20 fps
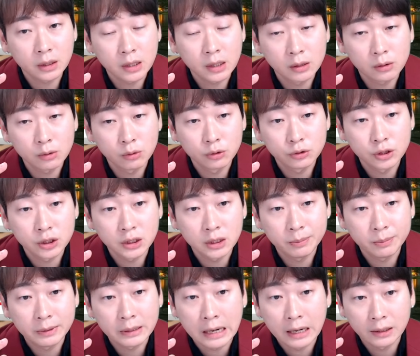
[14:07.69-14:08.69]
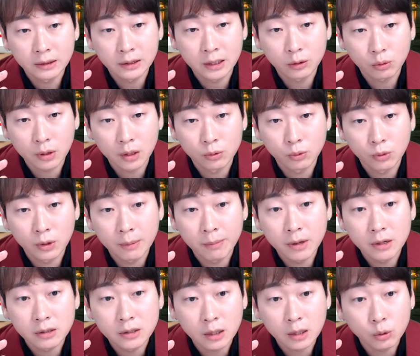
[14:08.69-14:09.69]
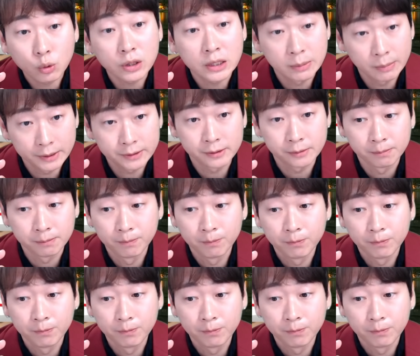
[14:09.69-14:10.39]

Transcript: 韓国の GDP が上がったとかのレベルだと来ます。